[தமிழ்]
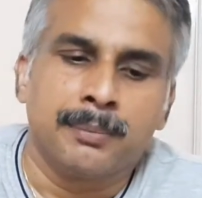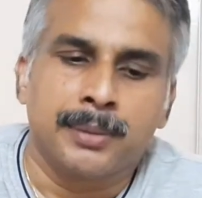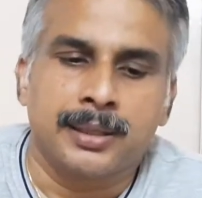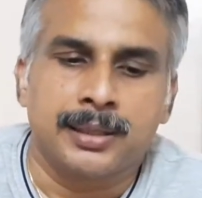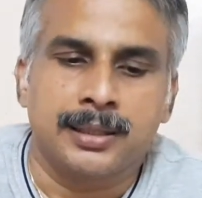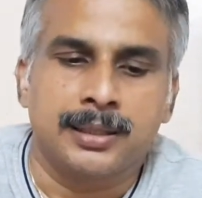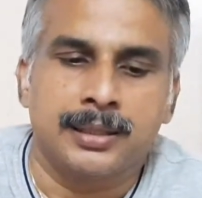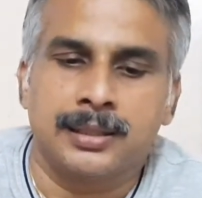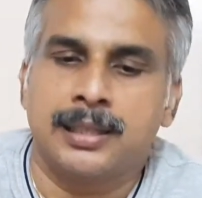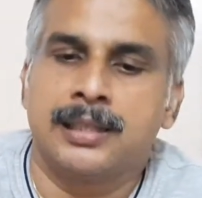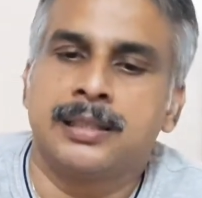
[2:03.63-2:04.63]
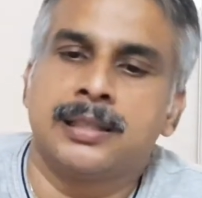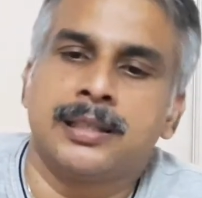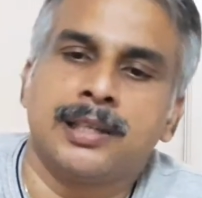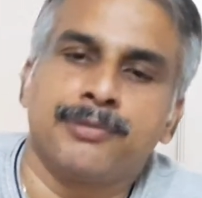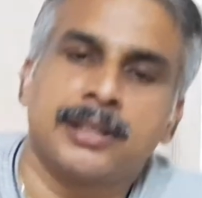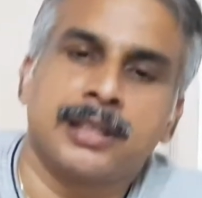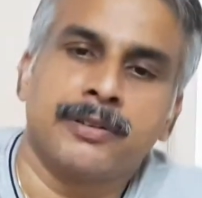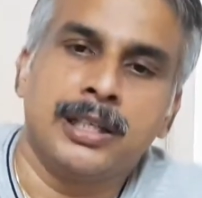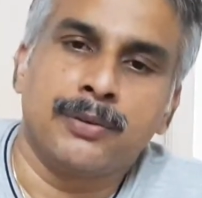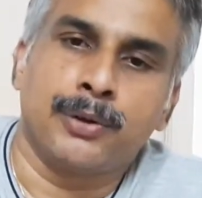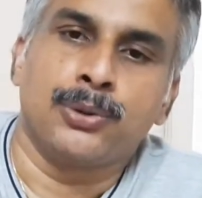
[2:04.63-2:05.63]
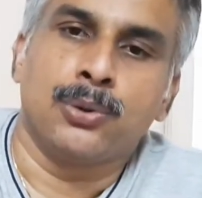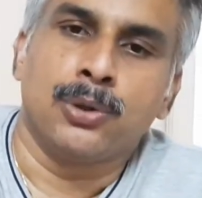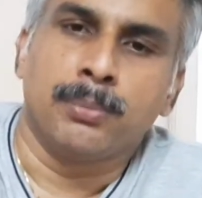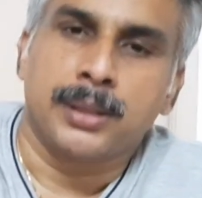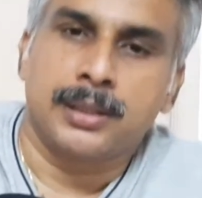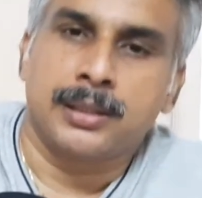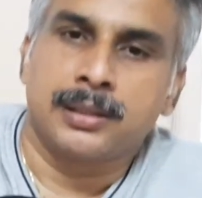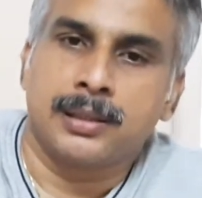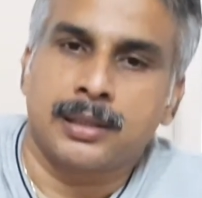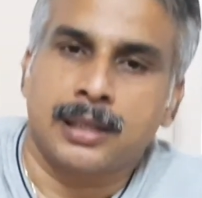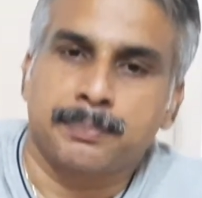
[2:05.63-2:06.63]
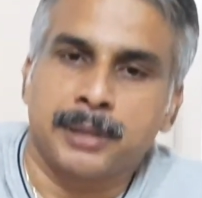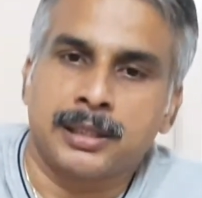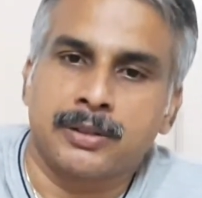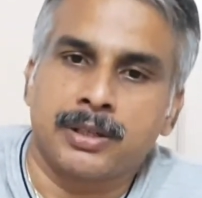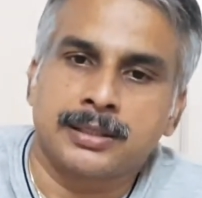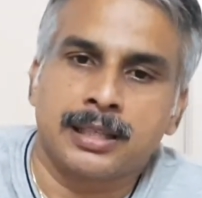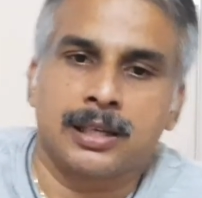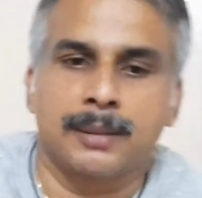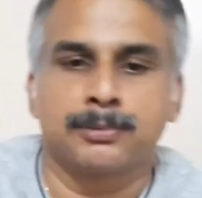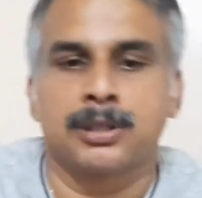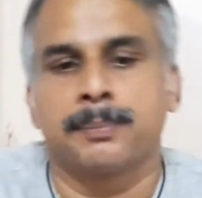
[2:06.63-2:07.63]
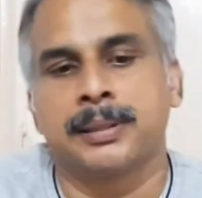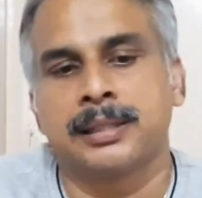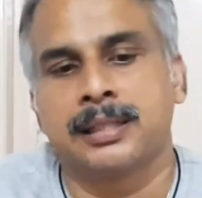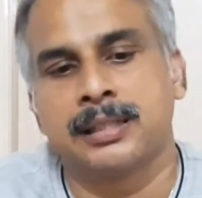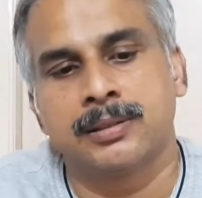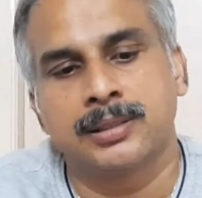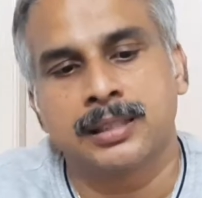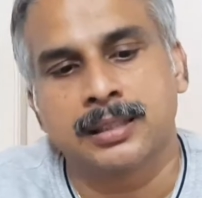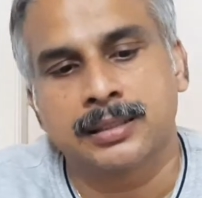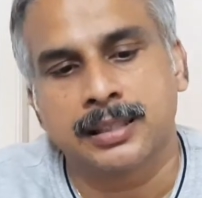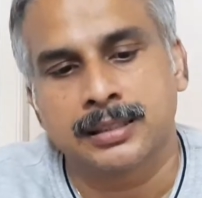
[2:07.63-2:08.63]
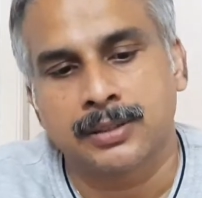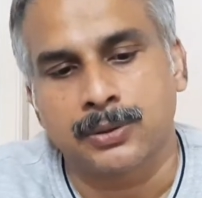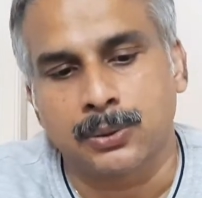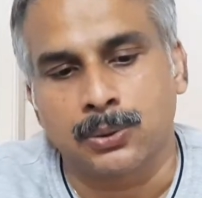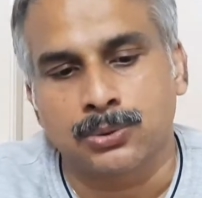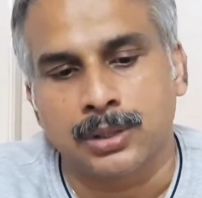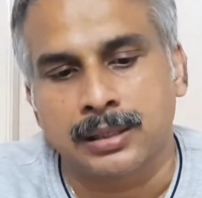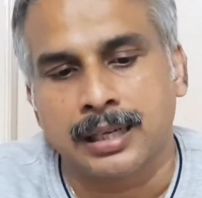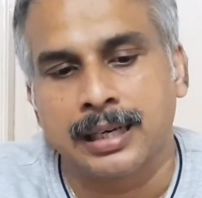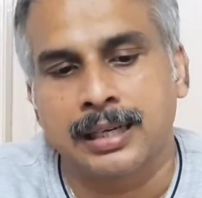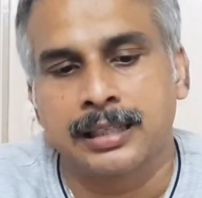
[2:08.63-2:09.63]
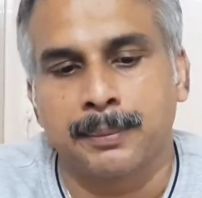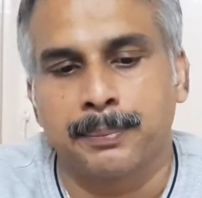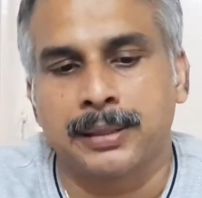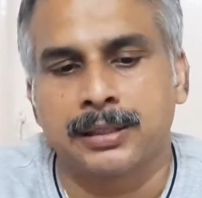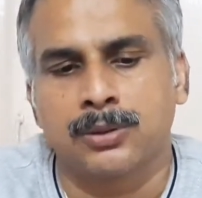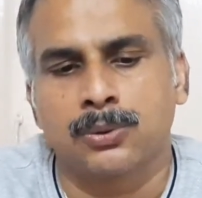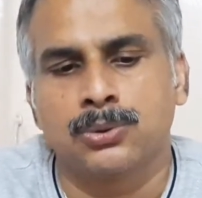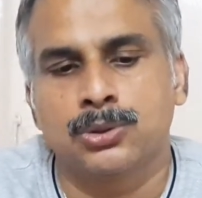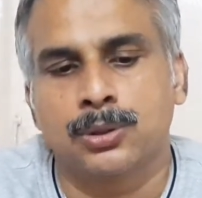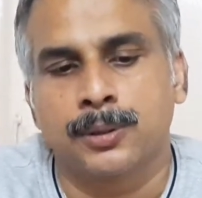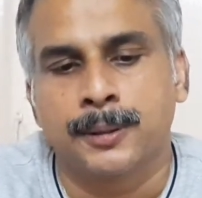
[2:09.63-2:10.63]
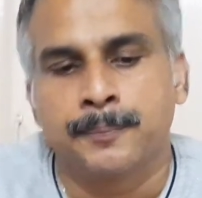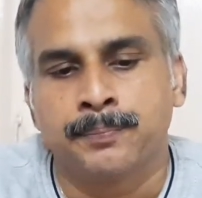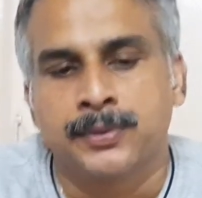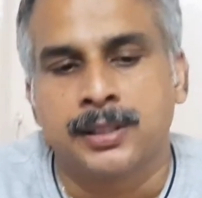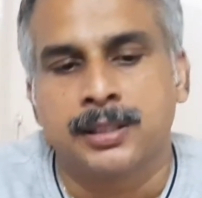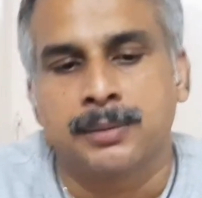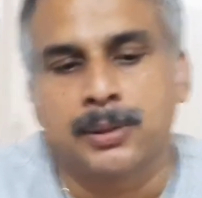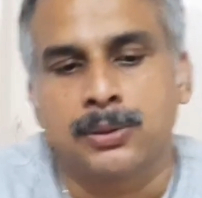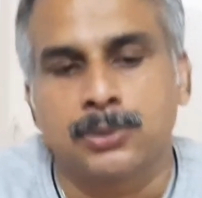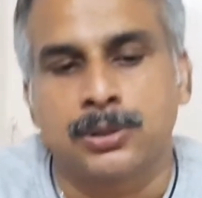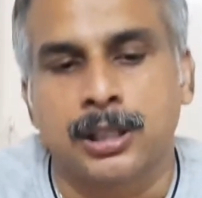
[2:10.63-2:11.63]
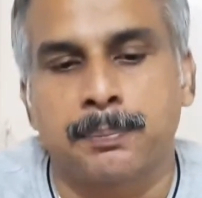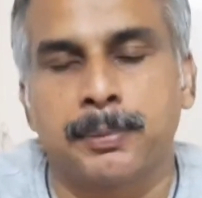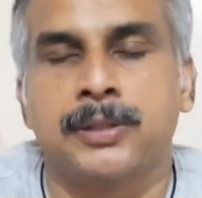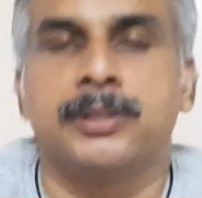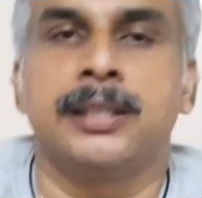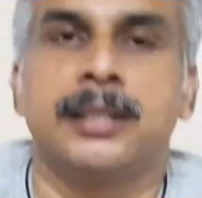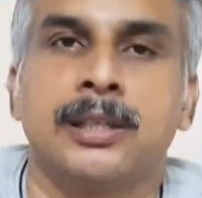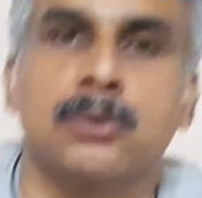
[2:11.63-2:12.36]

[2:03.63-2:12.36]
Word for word: பட் இதுலேருந்து டெஃபினட்டாக வெளியே வந்துடும் பட் இதில் கட் பண்ண தேவையில்ல சில கப்ஸில் பார்த்தீங்கன்னா இதில் சின்ன சைஸாக இருக்கும் ஸோ அங்கெல்லாம் நீங்கள் பார்த்தீங்கன்னா கொஞ்சம் இது மட்டும் கொஞ்சம் கட் பண்ணி விட்டிங்கன்னா